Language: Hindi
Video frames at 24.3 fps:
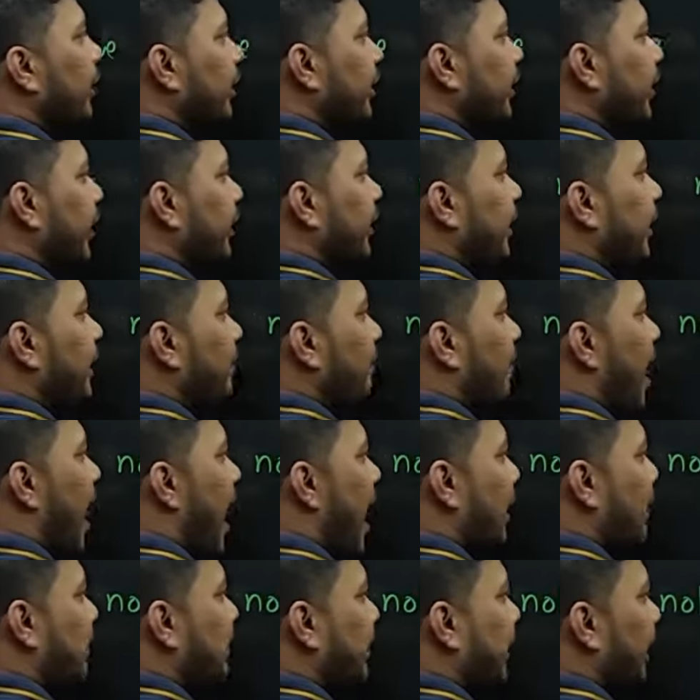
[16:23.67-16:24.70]
यदि
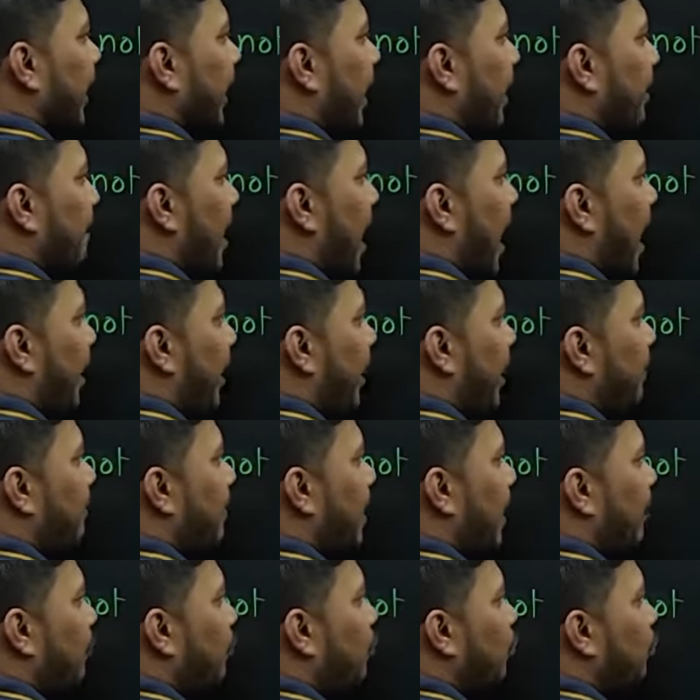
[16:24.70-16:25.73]
मास के बारे
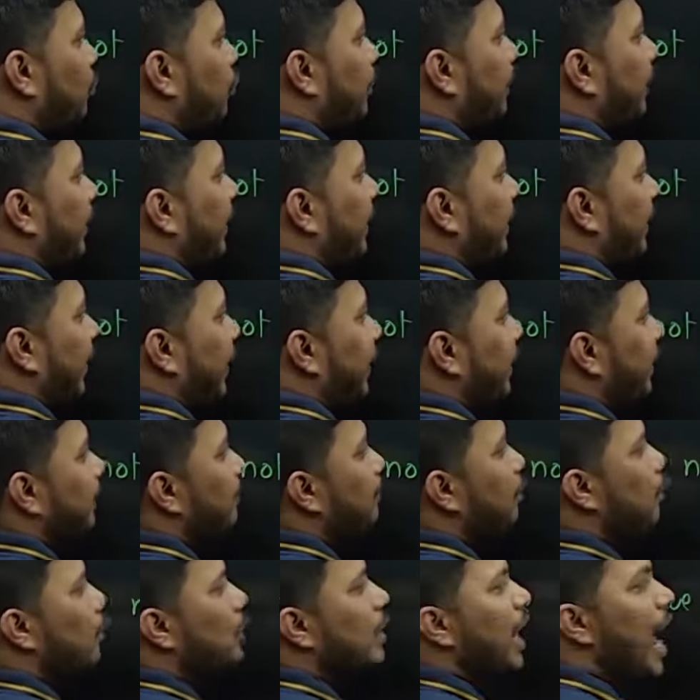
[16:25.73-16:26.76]
में कुछ भी नहीं
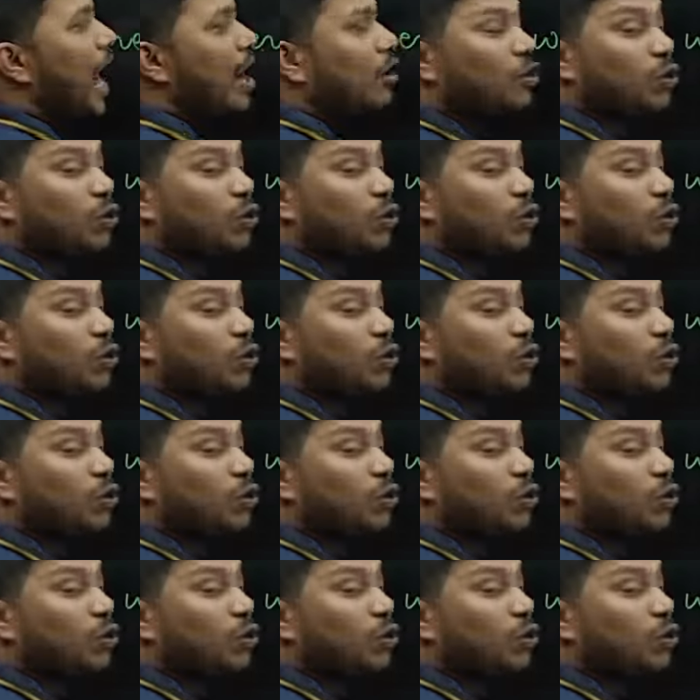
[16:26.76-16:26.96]
बोला